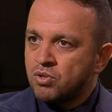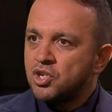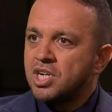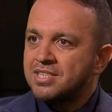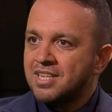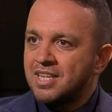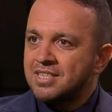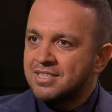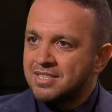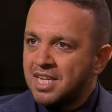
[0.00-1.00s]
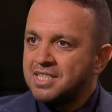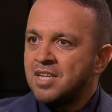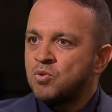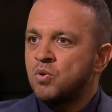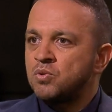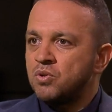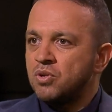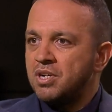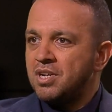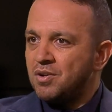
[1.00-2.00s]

olacaksa zaten onu